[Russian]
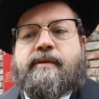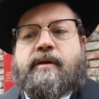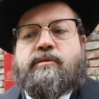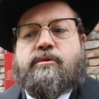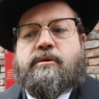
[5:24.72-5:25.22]

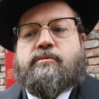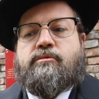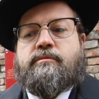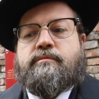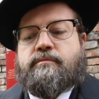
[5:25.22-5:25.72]
которым
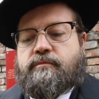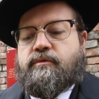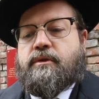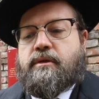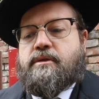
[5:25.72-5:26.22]

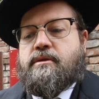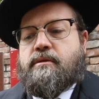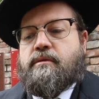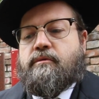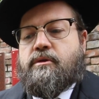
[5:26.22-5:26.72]
выдалось
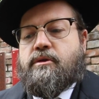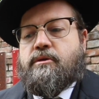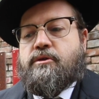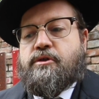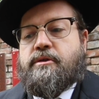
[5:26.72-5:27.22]

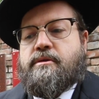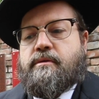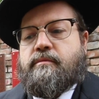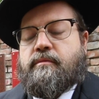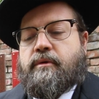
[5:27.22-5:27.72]
э, жить